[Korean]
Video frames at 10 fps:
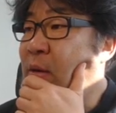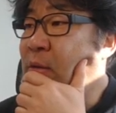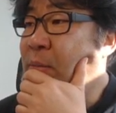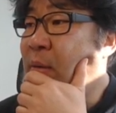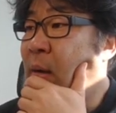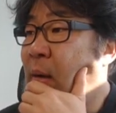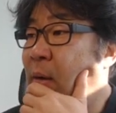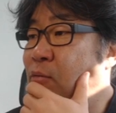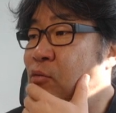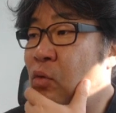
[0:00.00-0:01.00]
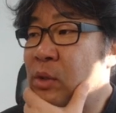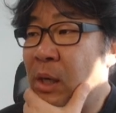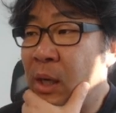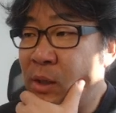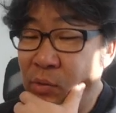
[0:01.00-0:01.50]
2.4 운동장
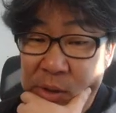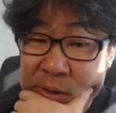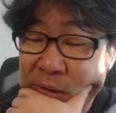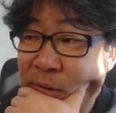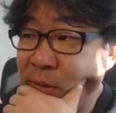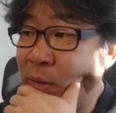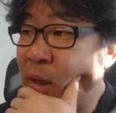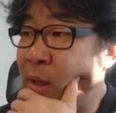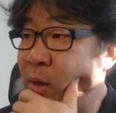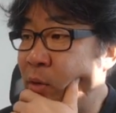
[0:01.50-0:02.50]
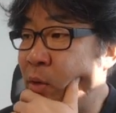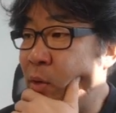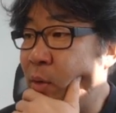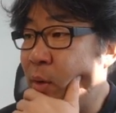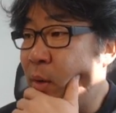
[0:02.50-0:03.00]
같은 화장실인 거죠. 계단도
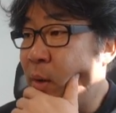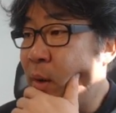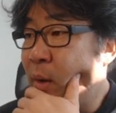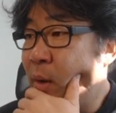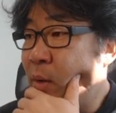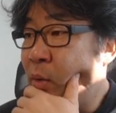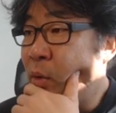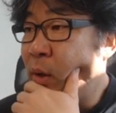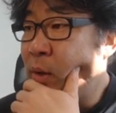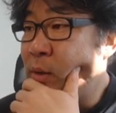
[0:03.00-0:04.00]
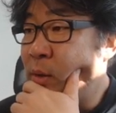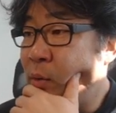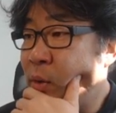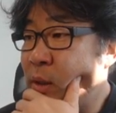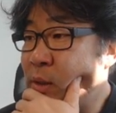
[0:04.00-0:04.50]
여기에 이제
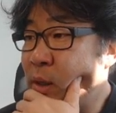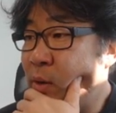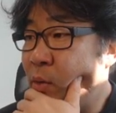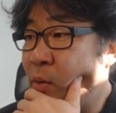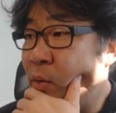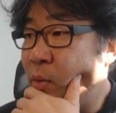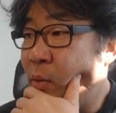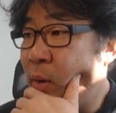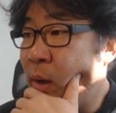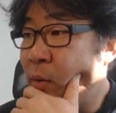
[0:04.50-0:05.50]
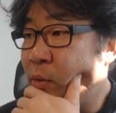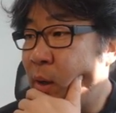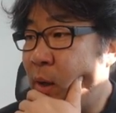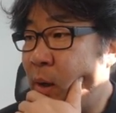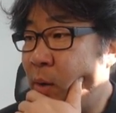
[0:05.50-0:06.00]
여기 책상을 놓고 올라가고
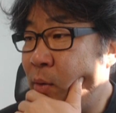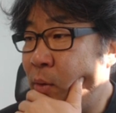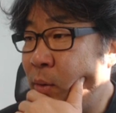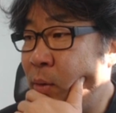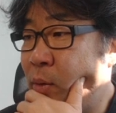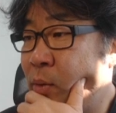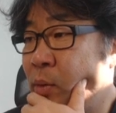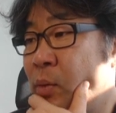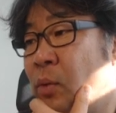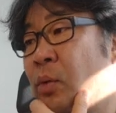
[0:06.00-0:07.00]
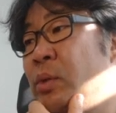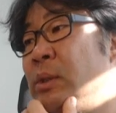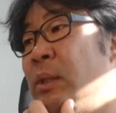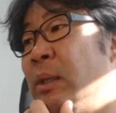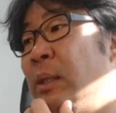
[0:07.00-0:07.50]
내려가고 이런 이런
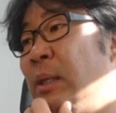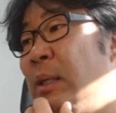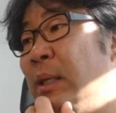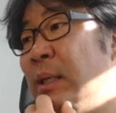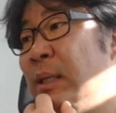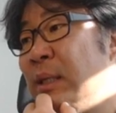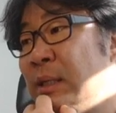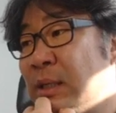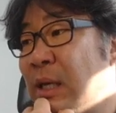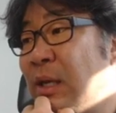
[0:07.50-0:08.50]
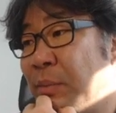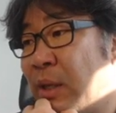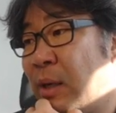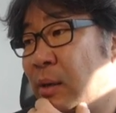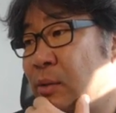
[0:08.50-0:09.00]
이제 디자인입니다.
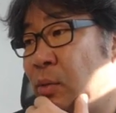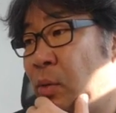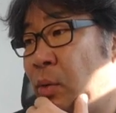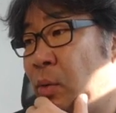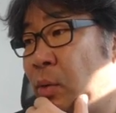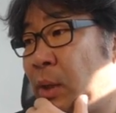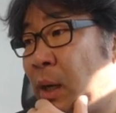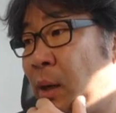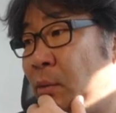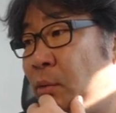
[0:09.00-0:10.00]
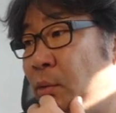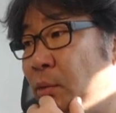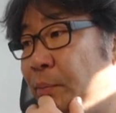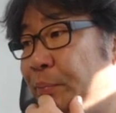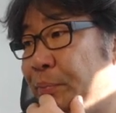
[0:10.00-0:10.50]
여기로 나가고
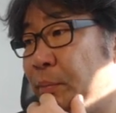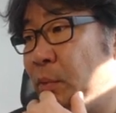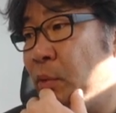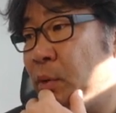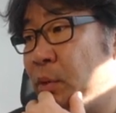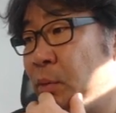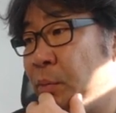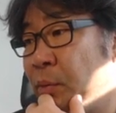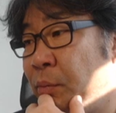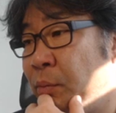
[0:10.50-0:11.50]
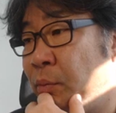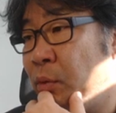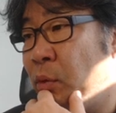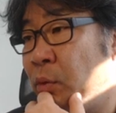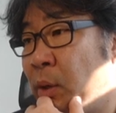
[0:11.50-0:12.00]
그래서
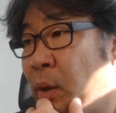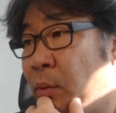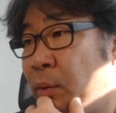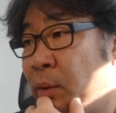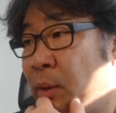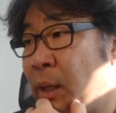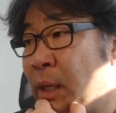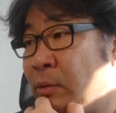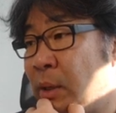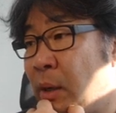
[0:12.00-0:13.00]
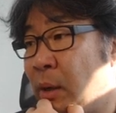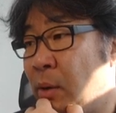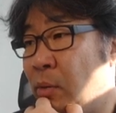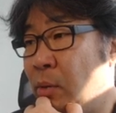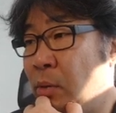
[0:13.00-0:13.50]
여기로 음, 나가고 계단으로
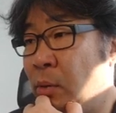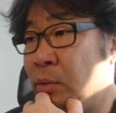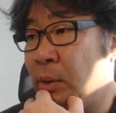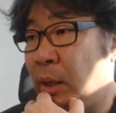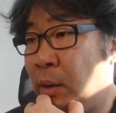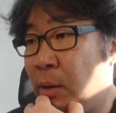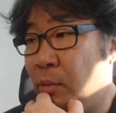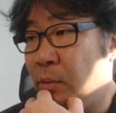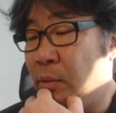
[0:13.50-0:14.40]
내려가고 여기로도 내려가고